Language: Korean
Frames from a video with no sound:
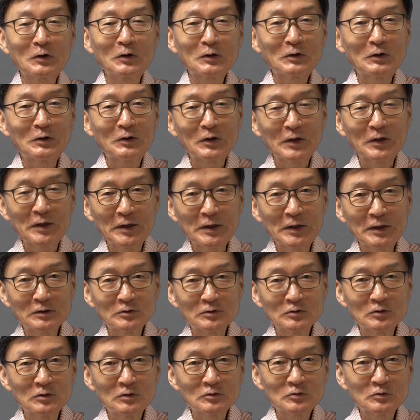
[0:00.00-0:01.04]
어, 이
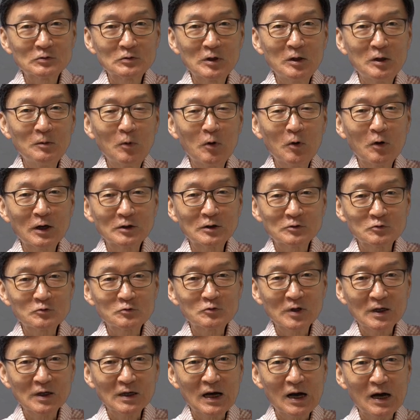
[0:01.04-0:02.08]
일본과
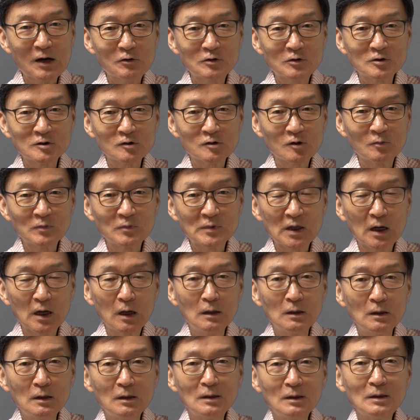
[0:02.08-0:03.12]
중국이 가까워진 겁니다.
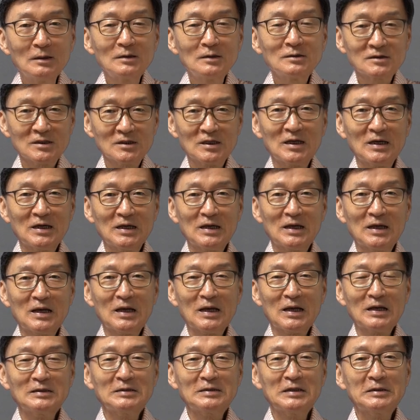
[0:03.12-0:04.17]
참,
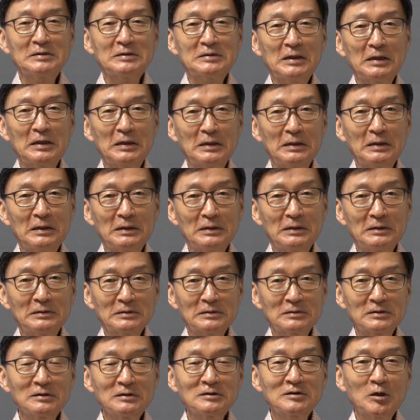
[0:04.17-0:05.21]
근데 이제
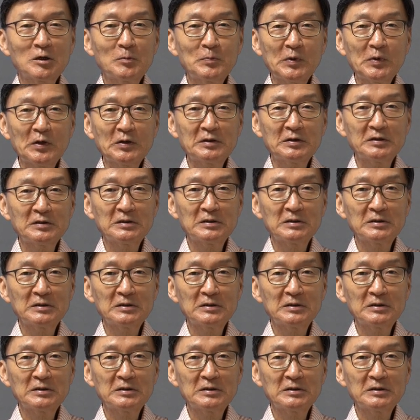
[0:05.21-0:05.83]
등서평이